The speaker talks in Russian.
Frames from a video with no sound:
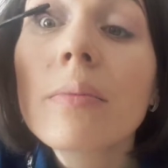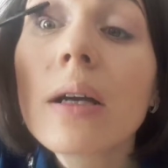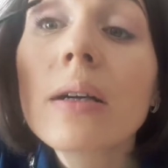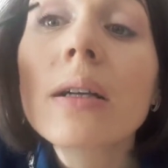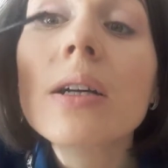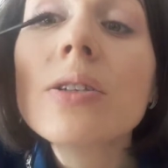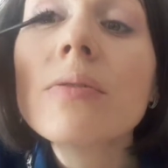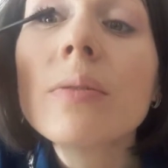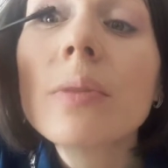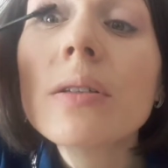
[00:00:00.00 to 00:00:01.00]

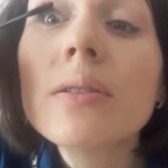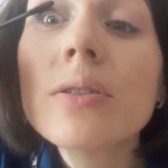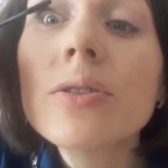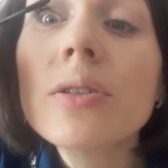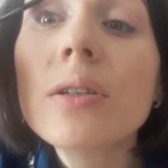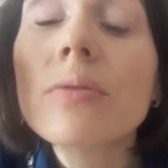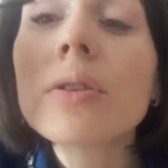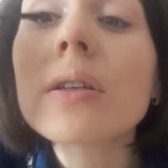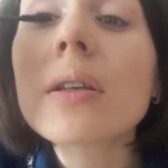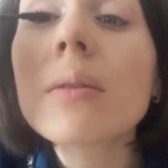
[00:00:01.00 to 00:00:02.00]
Прокрашиваем реснички
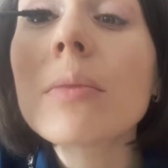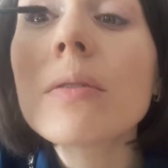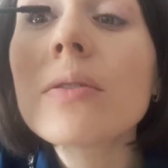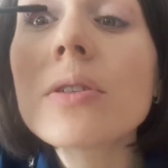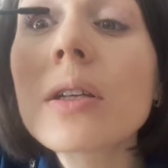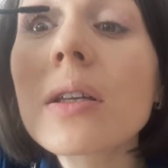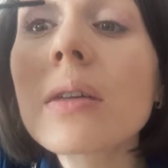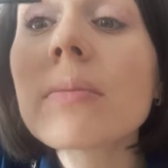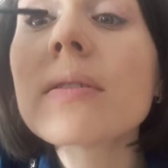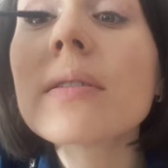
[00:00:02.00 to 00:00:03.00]
вот такими
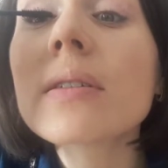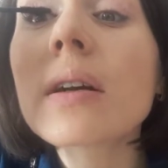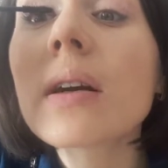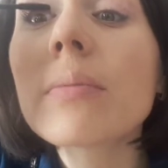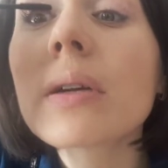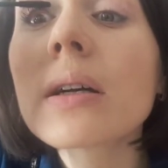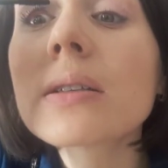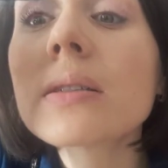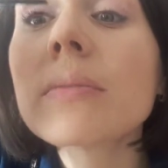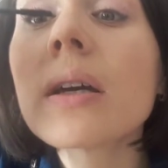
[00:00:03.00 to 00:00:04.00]
движениями,
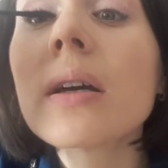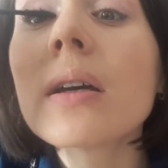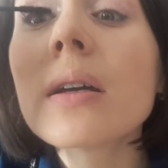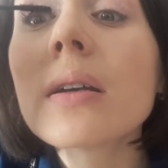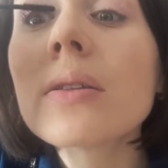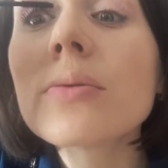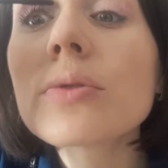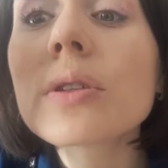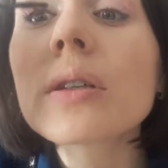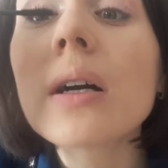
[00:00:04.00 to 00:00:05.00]
зигзагообразными. И
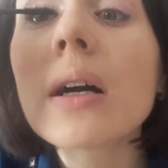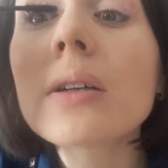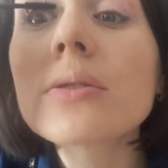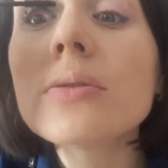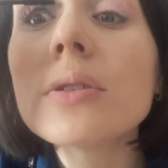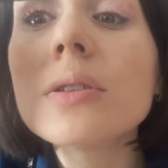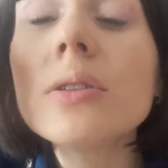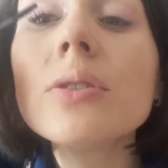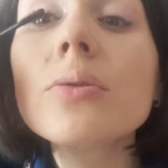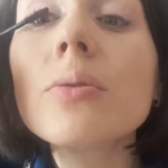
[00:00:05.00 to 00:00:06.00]
тушь каждую
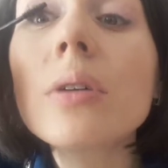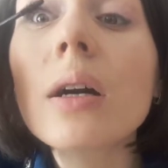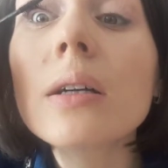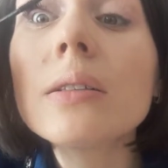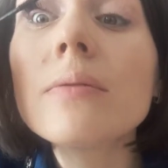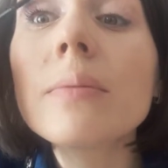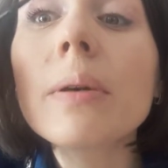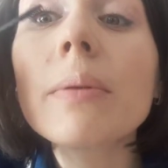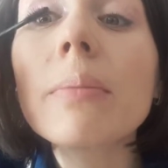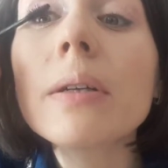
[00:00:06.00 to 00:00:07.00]
ресничку как одев...
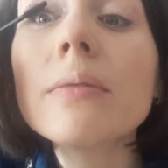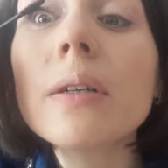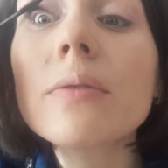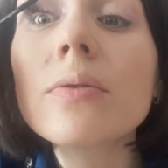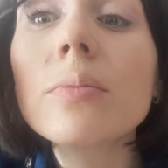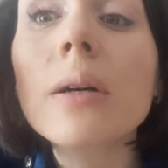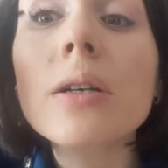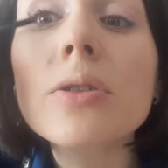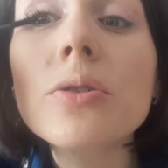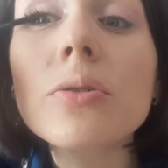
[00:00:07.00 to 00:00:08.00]
прям одевает в
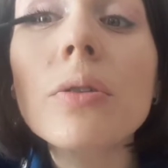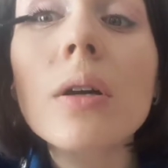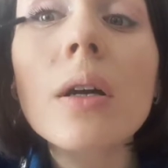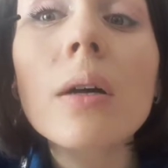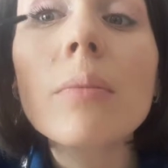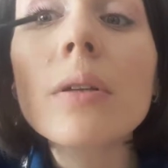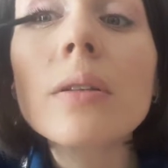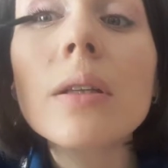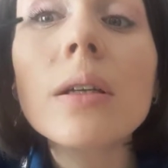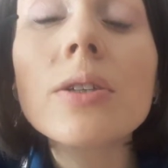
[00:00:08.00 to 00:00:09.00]
рубашечку,
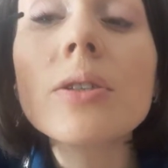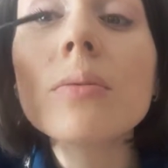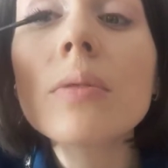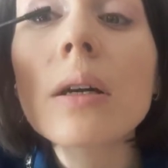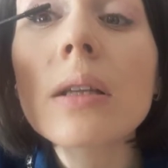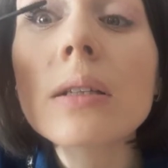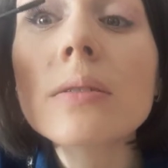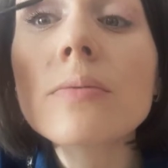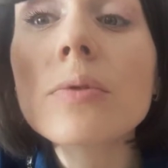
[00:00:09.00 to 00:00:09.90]
благодаря чему она с